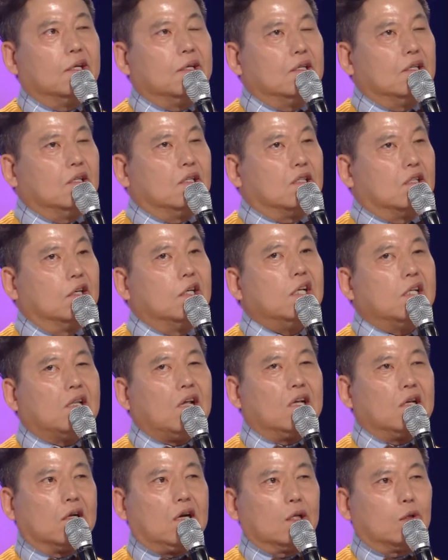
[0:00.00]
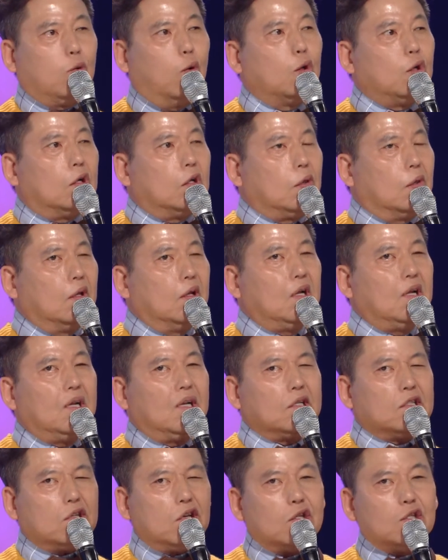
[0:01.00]
드, 릴 어. 테니까 돈은
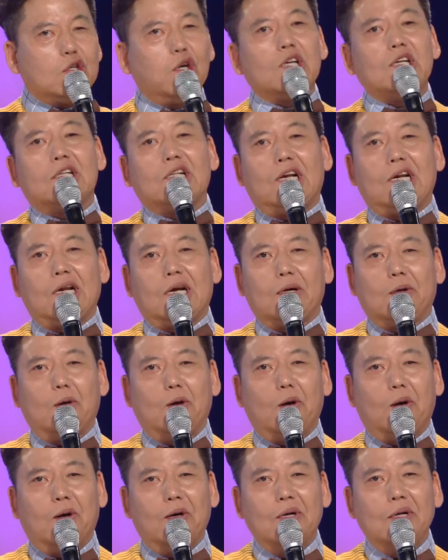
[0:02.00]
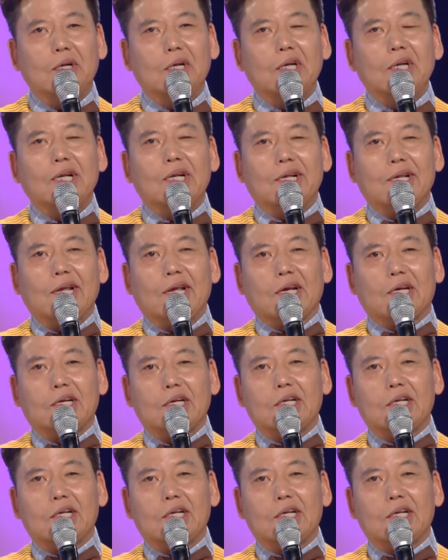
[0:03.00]
천천히 달라고 예,